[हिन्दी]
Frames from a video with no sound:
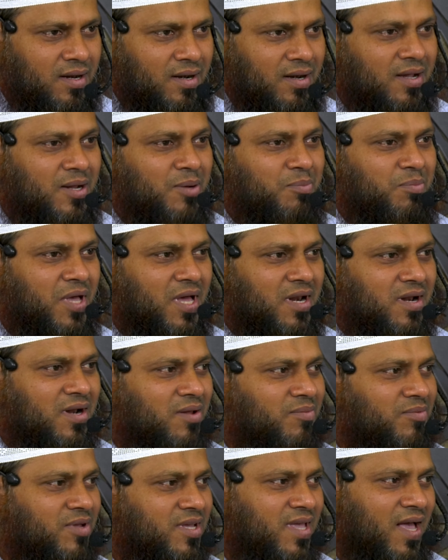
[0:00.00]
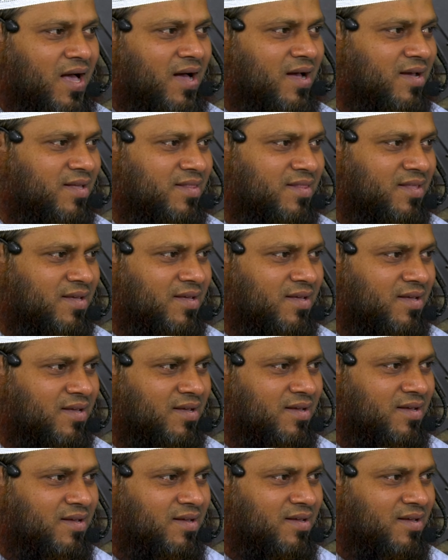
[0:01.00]
लेकिन प्यारे नबी क्या कहते हैं
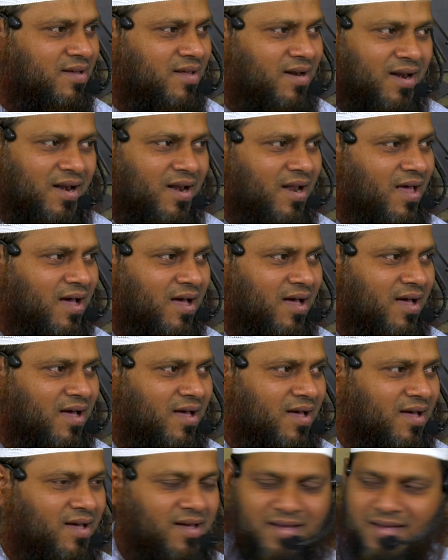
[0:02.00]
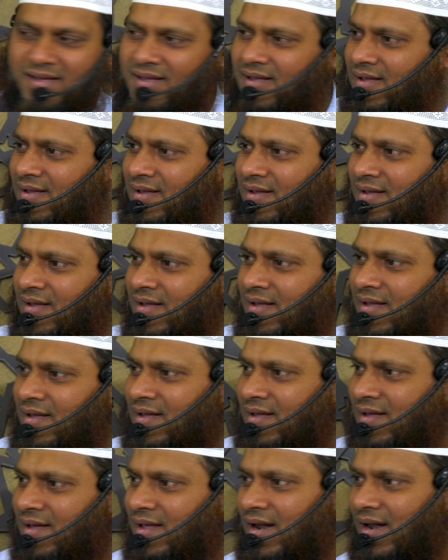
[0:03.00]
ला
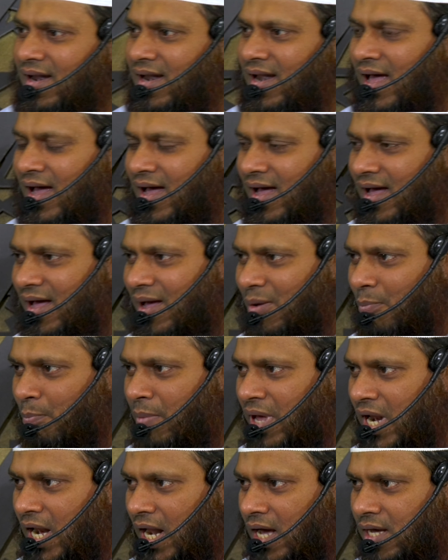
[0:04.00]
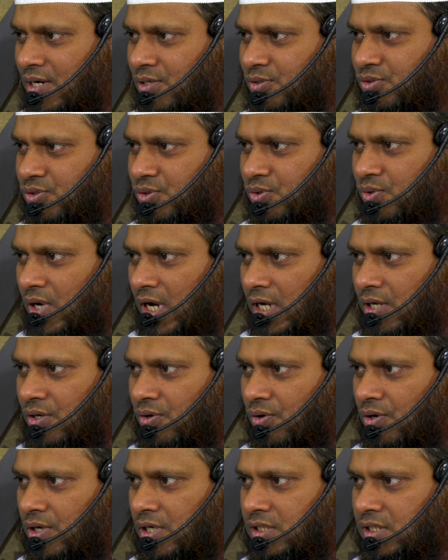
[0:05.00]
ला बल अर्जू
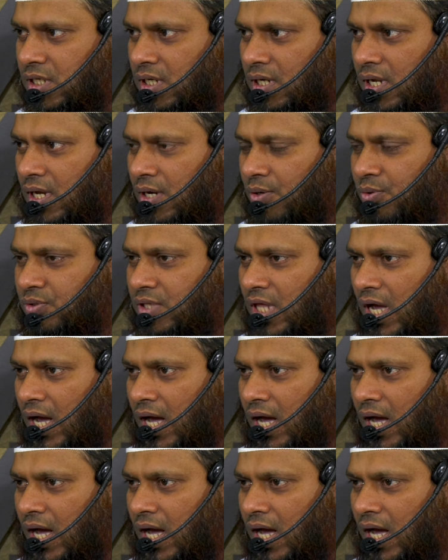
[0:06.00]
अयुखरज अल्लाह